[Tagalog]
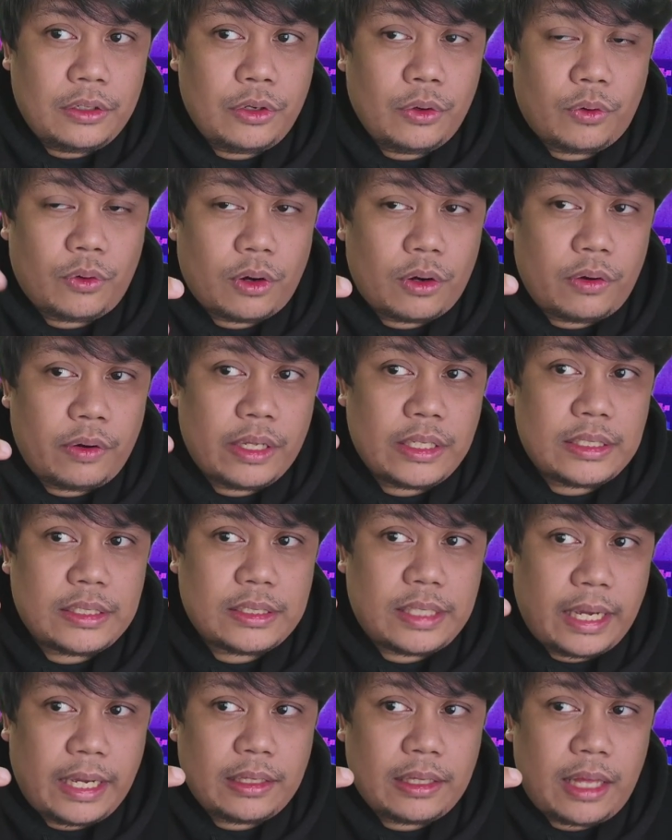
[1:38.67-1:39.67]
yung current
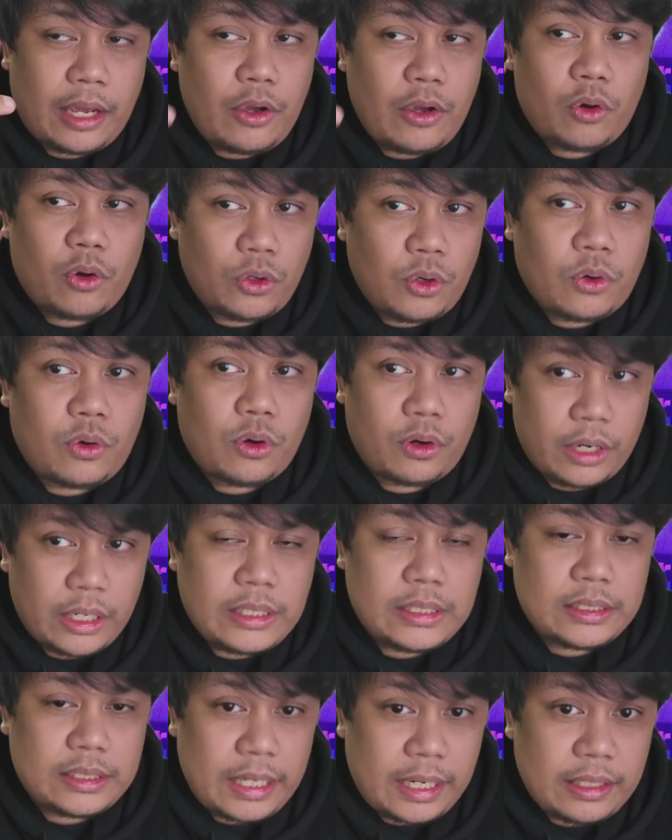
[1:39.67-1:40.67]
state, ayoko ng
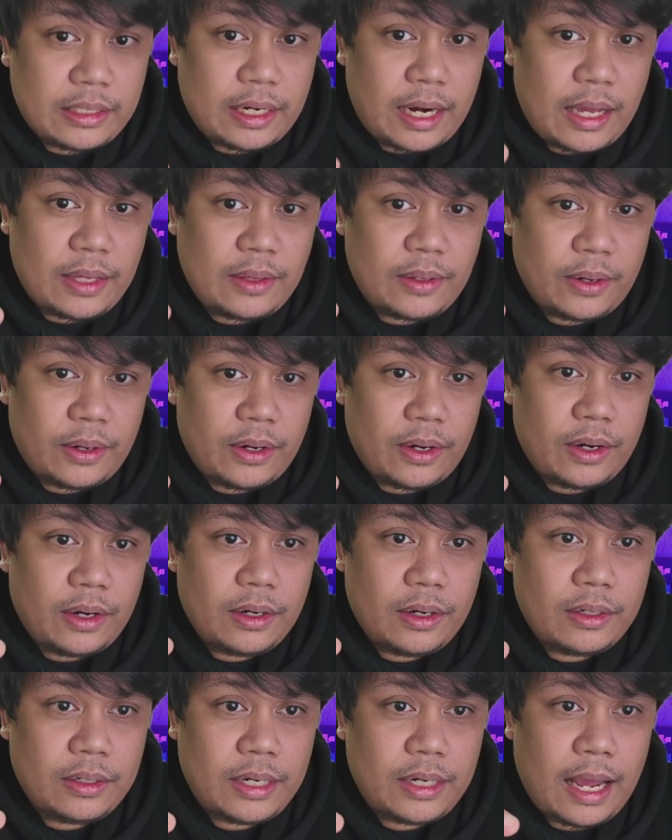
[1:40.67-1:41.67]
current state rather
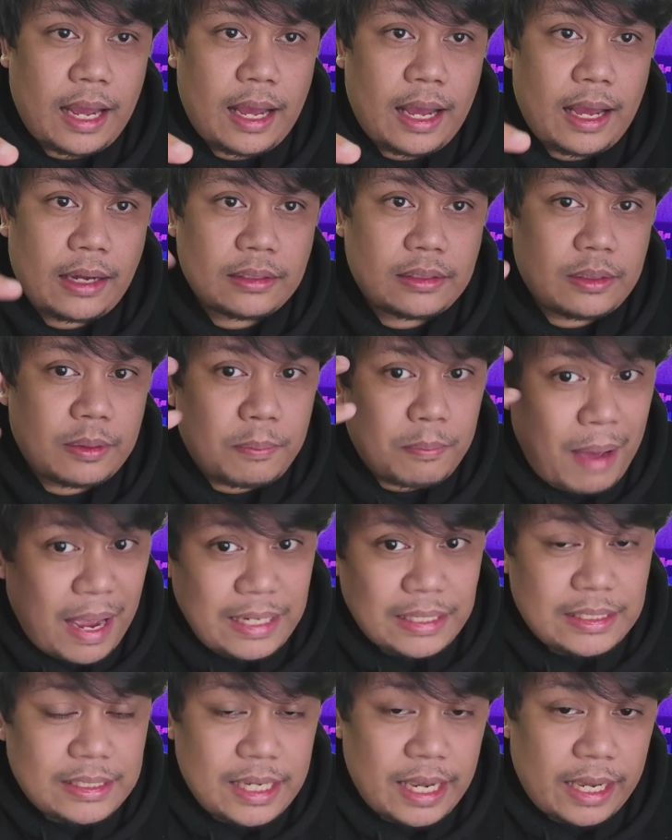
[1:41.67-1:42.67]
ng
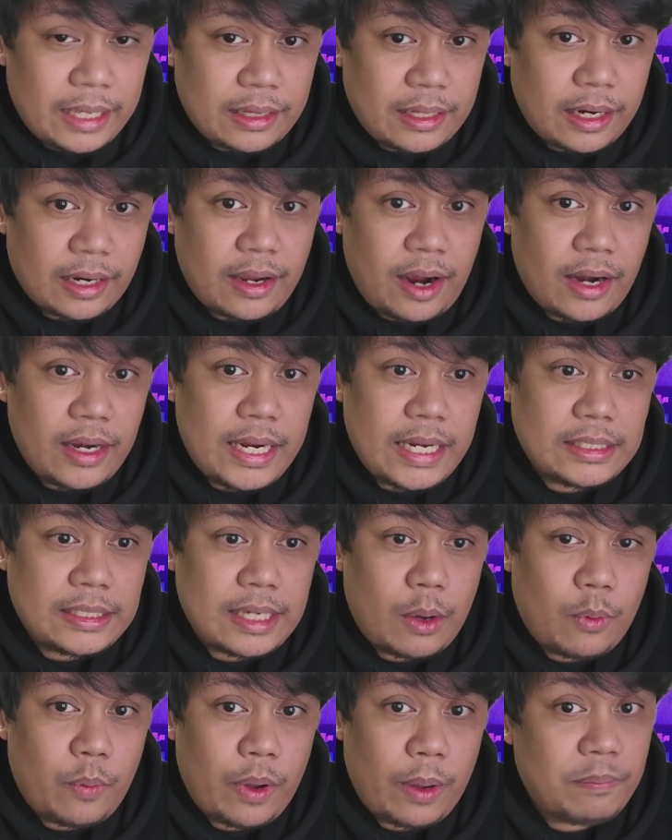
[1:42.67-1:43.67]
mindset regarding
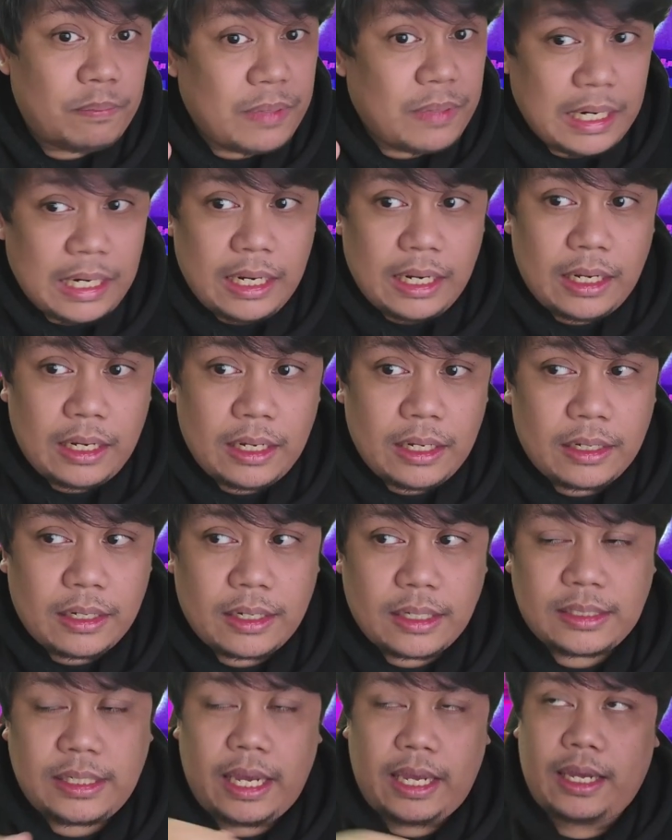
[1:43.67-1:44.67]
sa Web3.
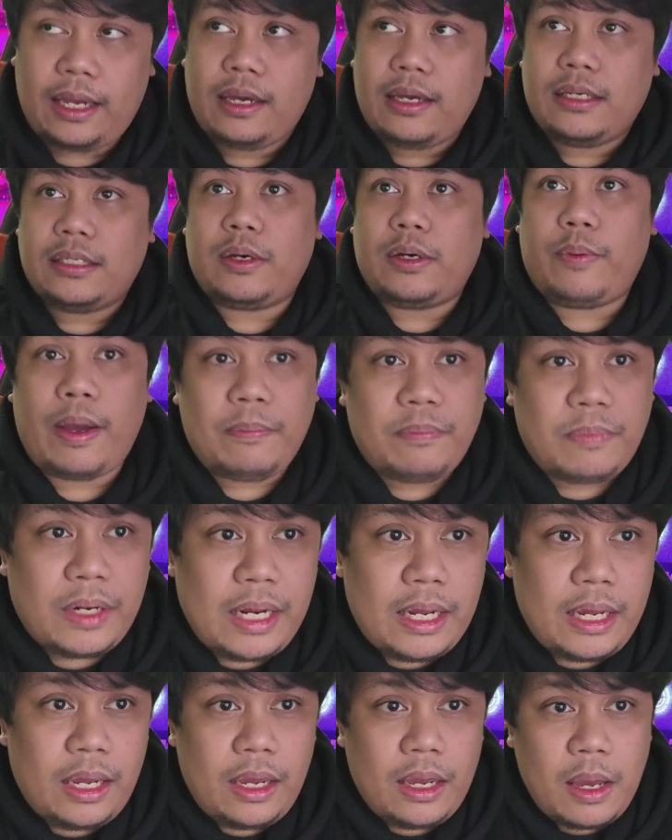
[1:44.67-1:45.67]
Kasi sa
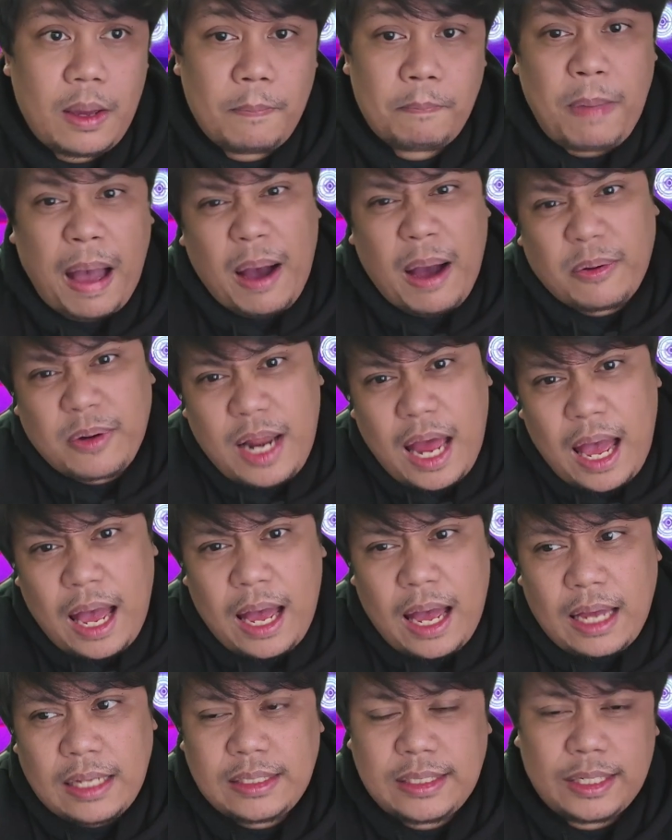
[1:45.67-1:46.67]
Web3,
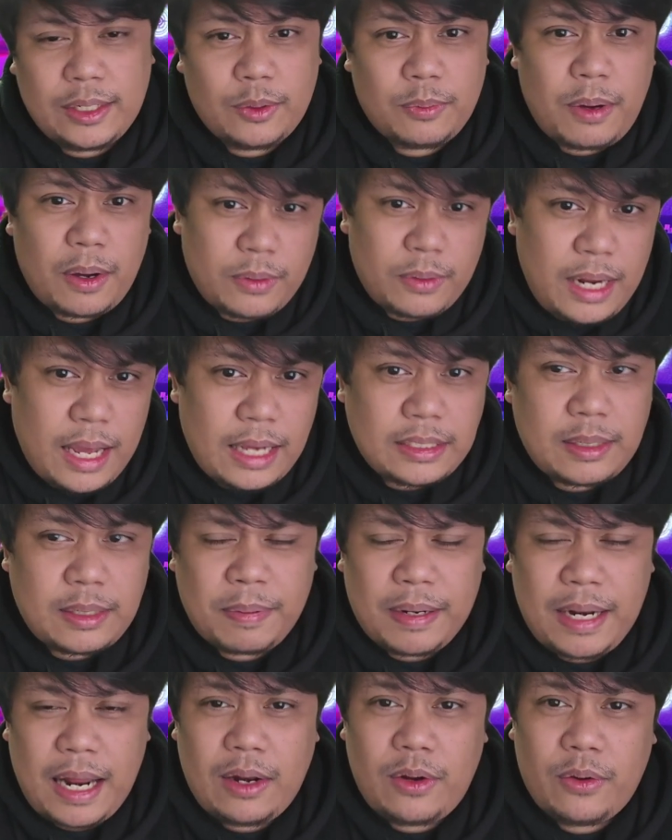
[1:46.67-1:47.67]
paunahan, sino mauna,
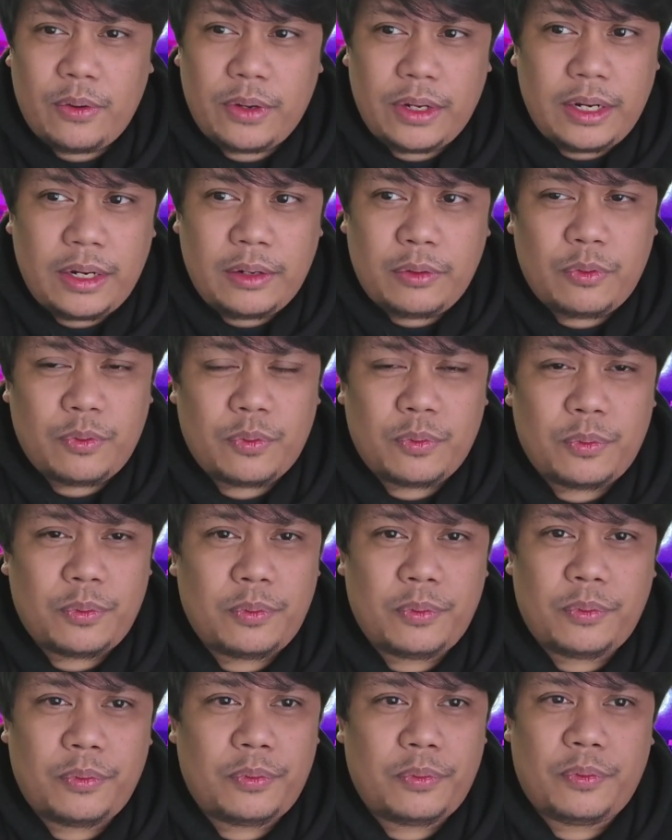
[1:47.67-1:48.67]
siya panalo. And
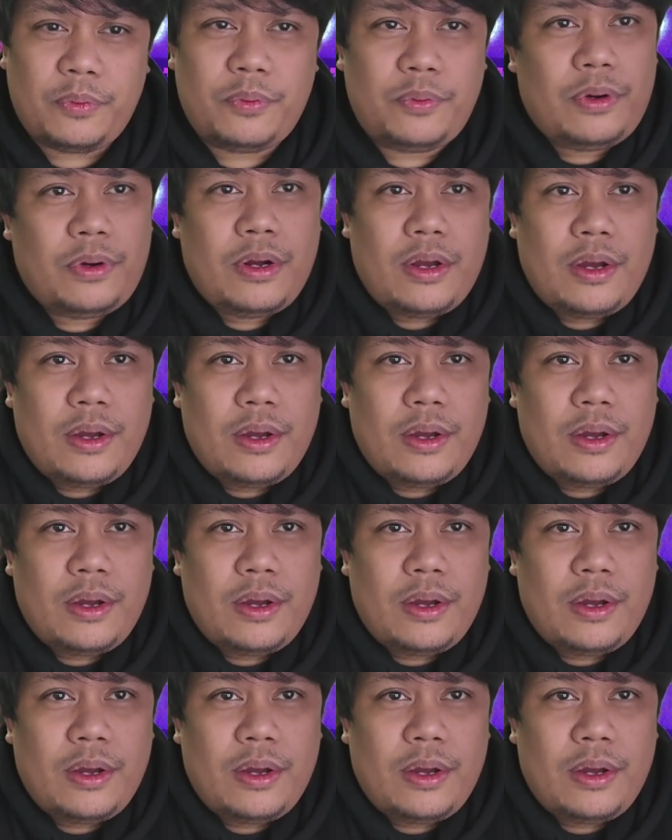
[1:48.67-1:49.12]
mm,